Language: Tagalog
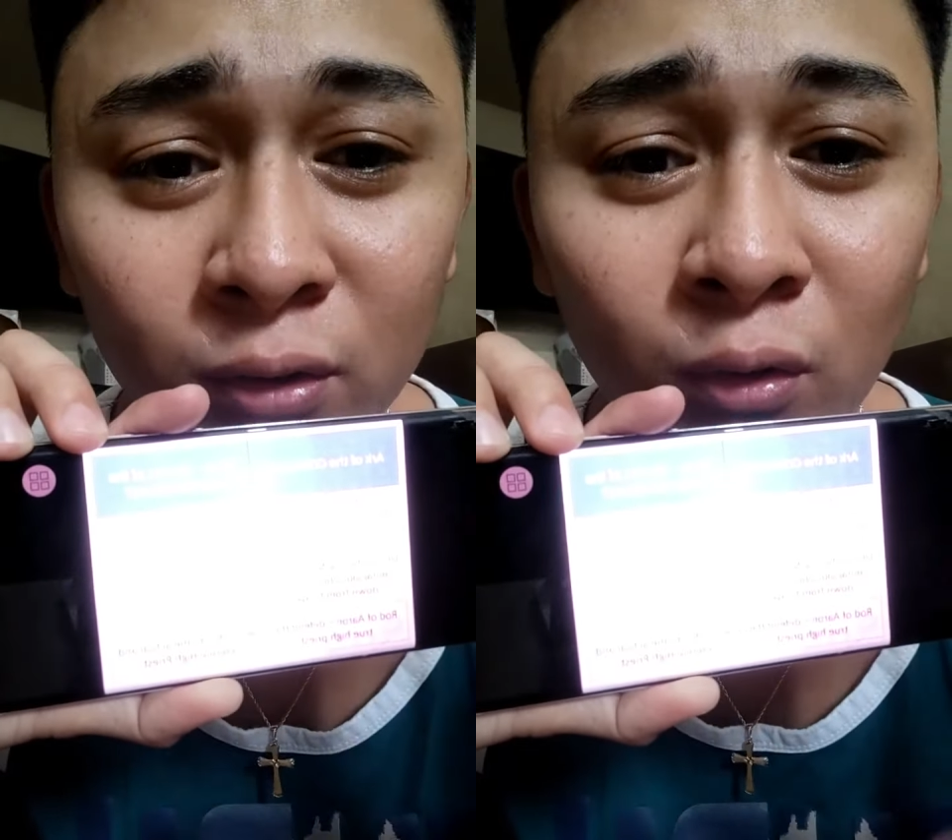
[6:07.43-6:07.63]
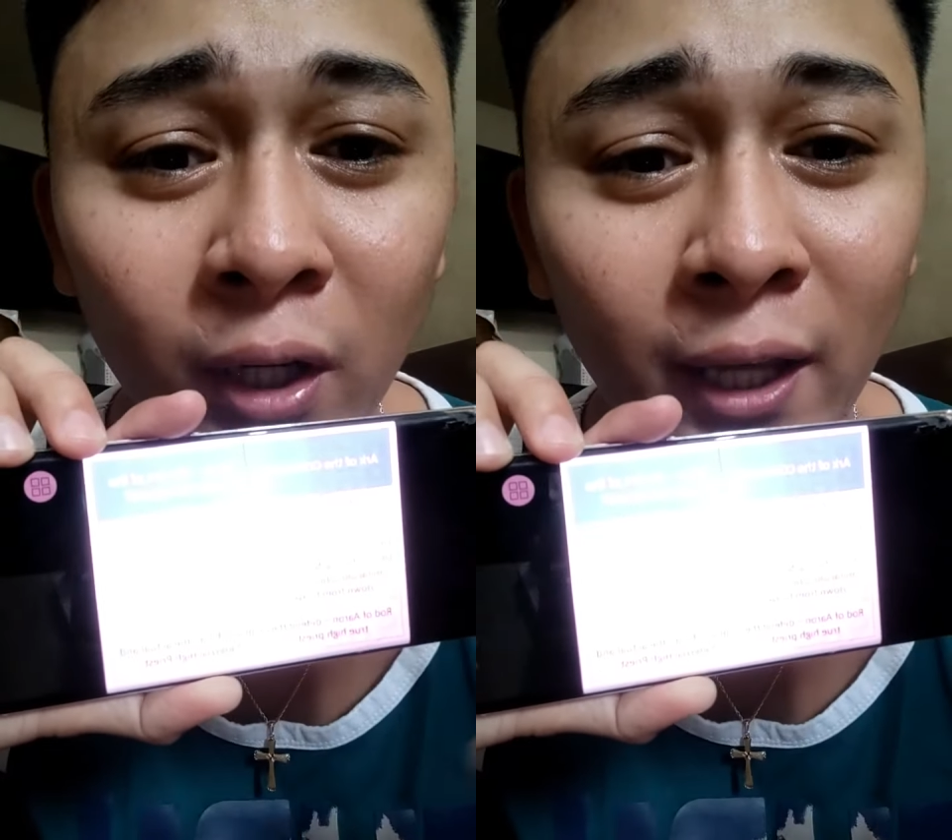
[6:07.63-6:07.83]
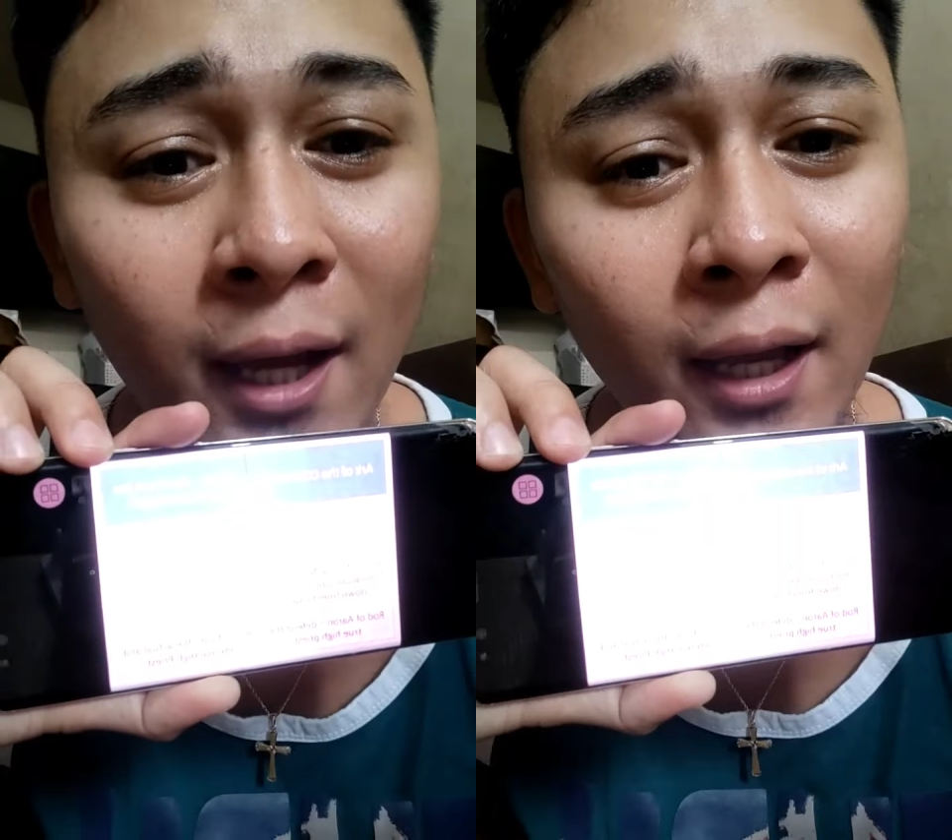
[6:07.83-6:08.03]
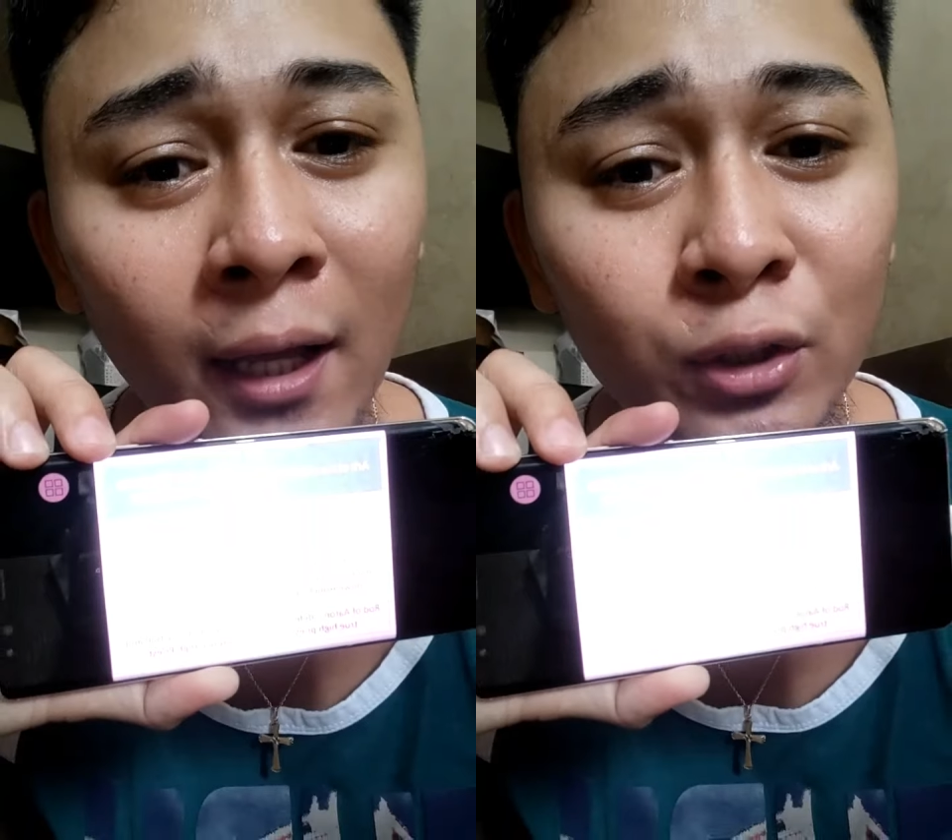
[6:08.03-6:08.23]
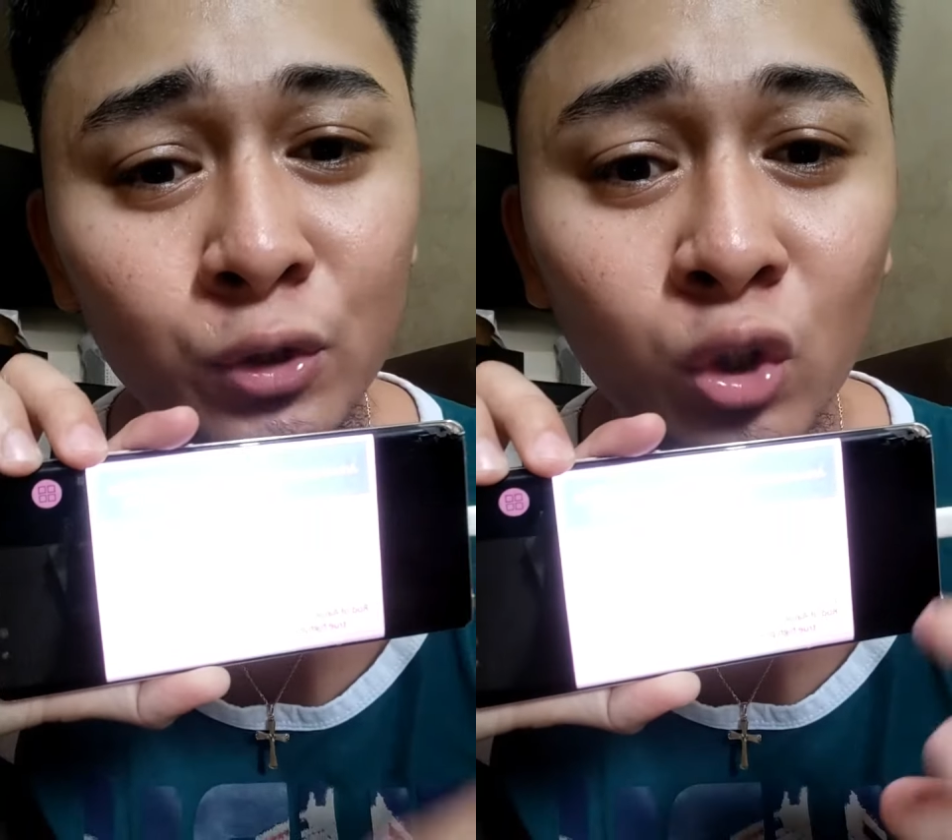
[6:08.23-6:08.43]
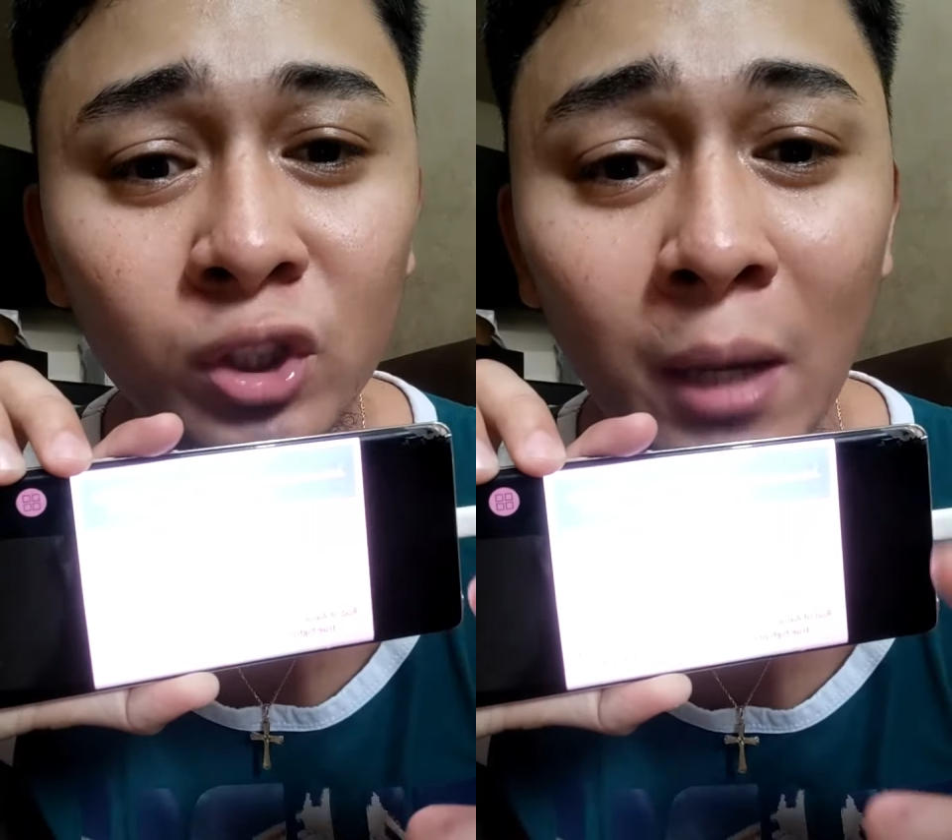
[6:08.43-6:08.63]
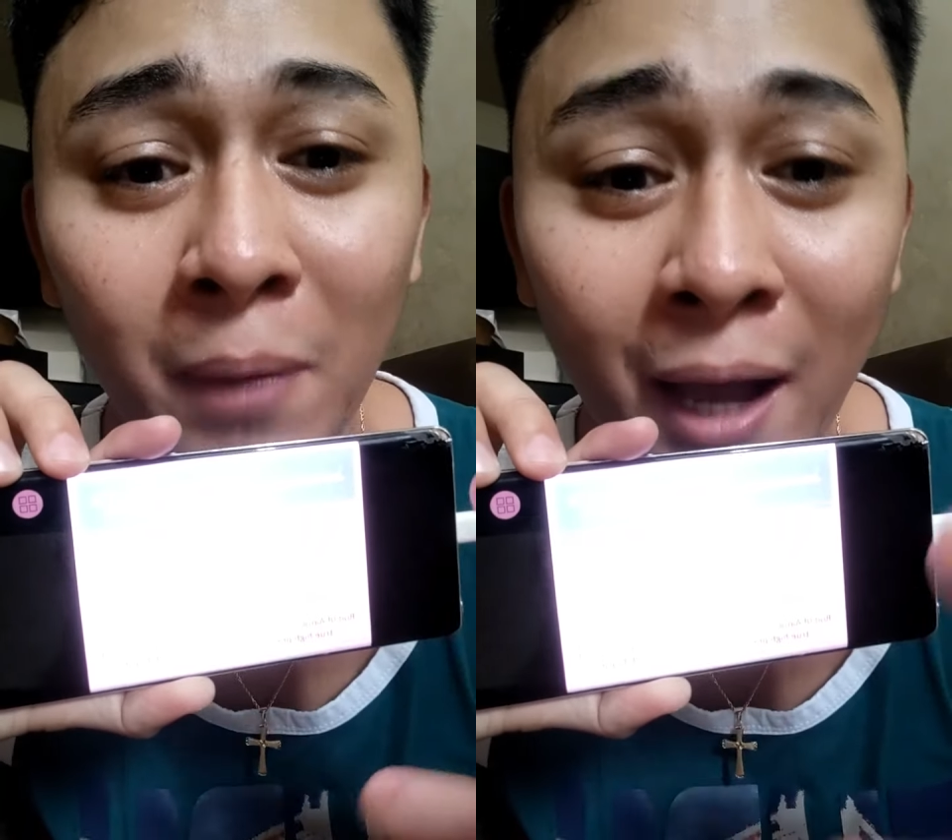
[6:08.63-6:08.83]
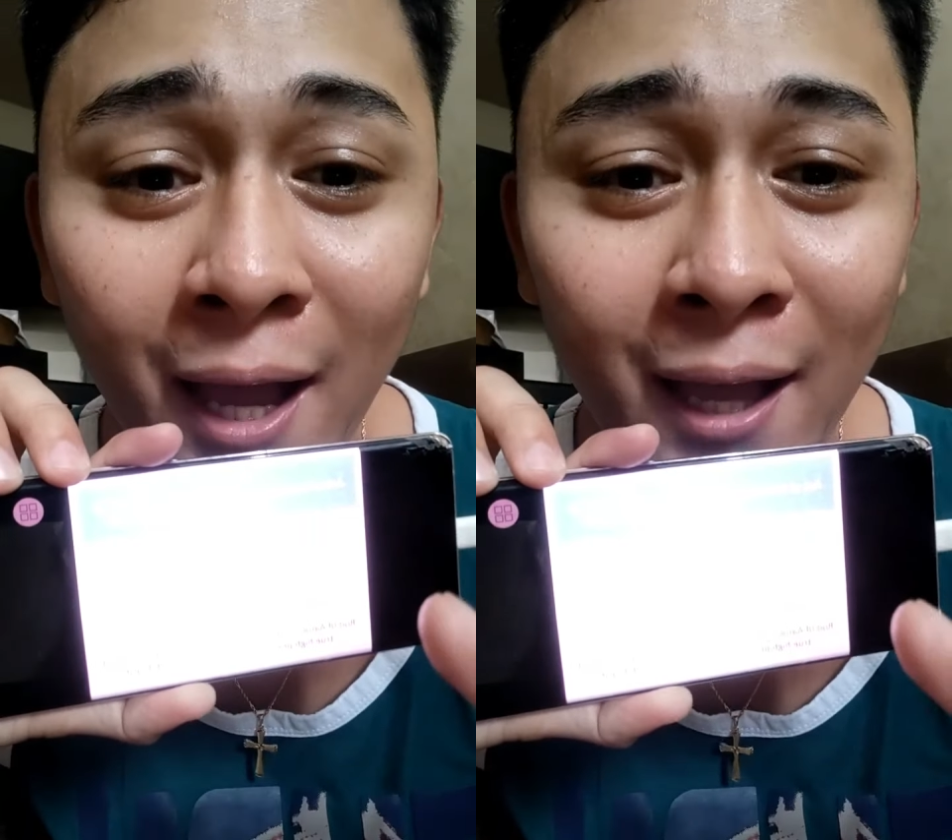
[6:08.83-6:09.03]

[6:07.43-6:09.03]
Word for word: Kaya nga, ang Diyos Ama